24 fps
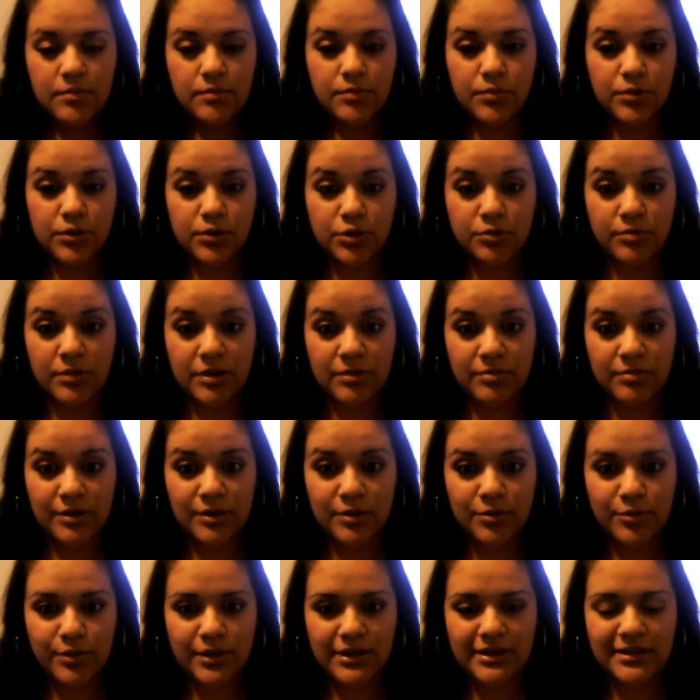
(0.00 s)
por tomarme en
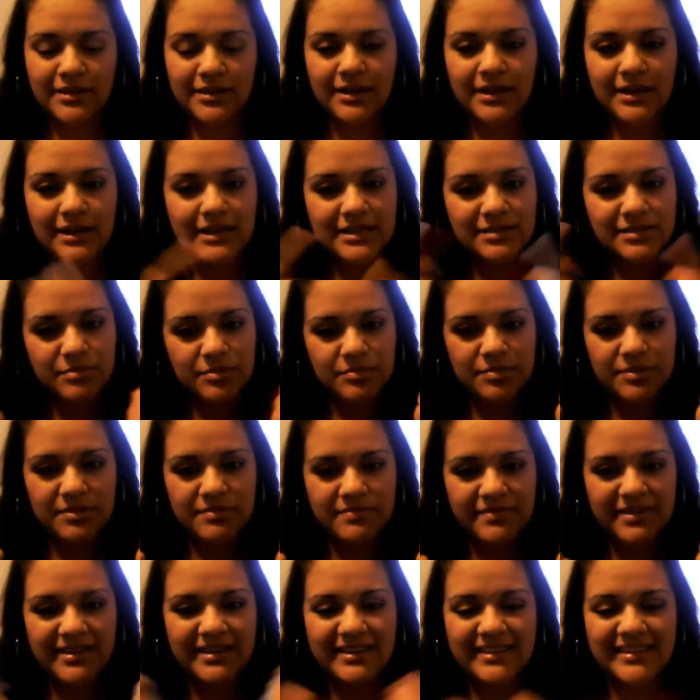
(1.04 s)
cuenta es mi
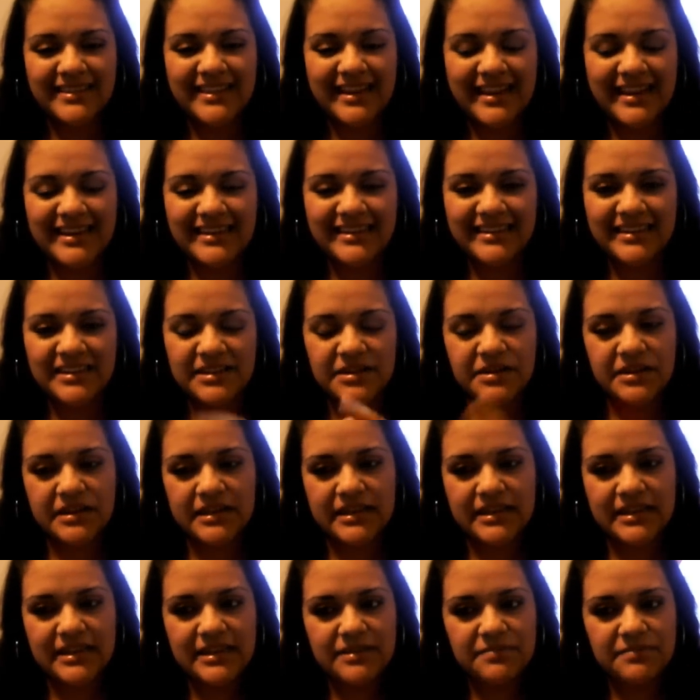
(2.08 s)
primer tag
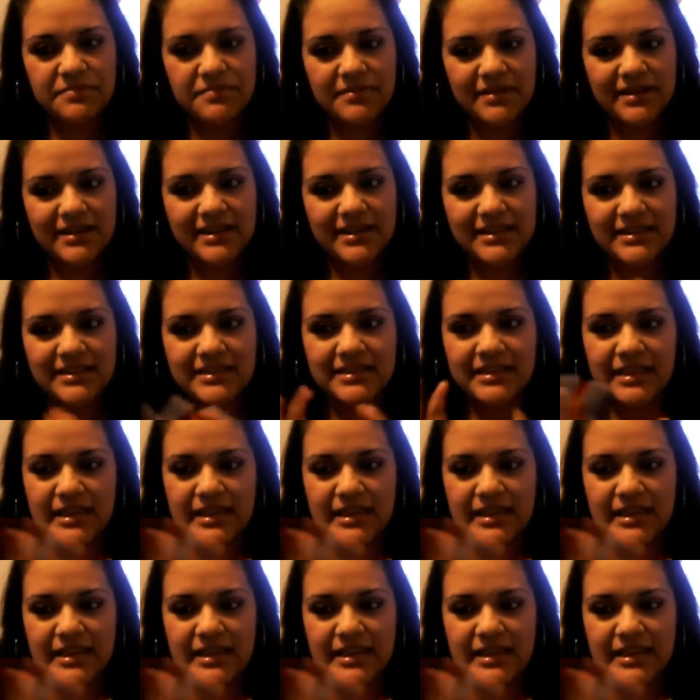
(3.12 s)
y pues